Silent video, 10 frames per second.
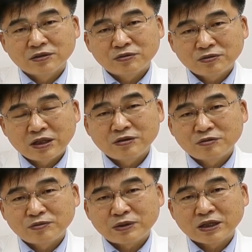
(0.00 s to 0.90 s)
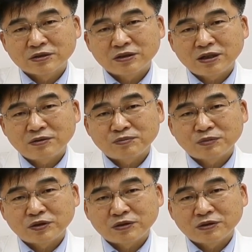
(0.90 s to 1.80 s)
코로나19 바이러스가
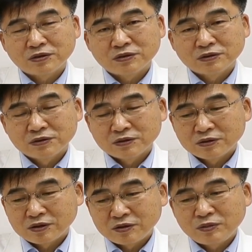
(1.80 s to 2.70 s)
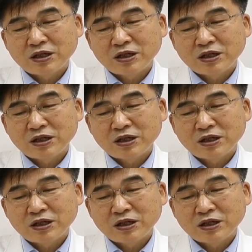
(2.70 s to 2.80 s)
뭐 얼마나